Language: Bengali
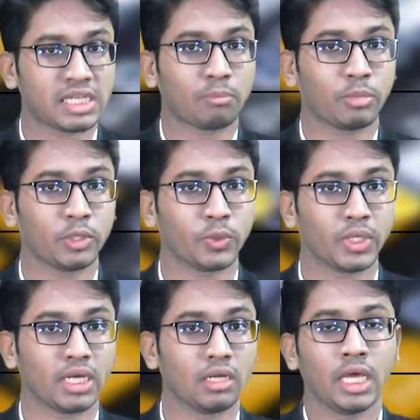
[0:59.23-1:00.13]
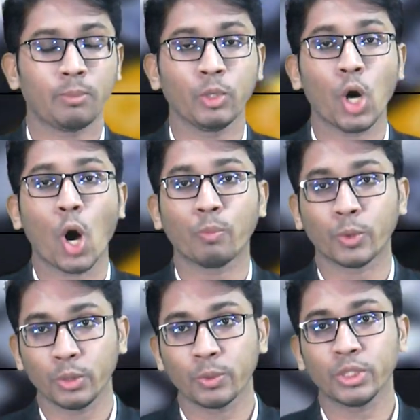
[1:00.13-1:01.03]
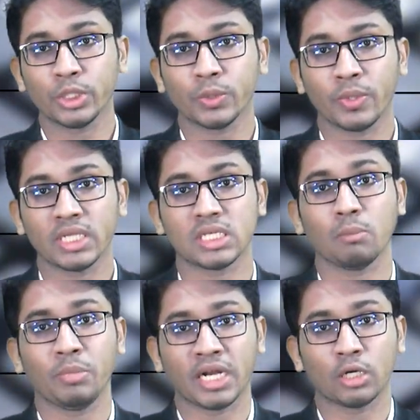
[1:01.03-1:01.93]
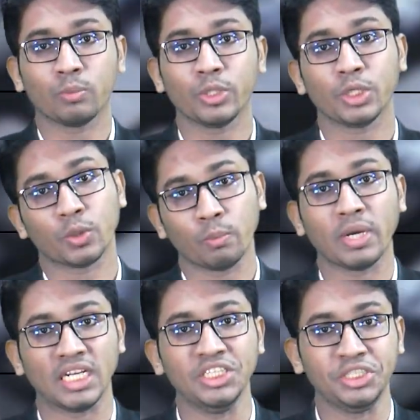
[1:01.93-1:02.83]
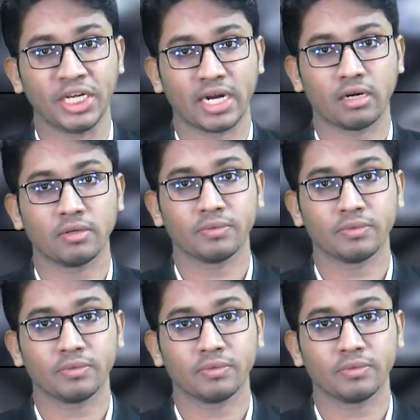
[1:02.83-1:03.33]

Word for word: ছাপ্পান্নটির এবং অপরিবর্তিত রয়েছে বিরানব্বইটি কোম্পানির শেয়ার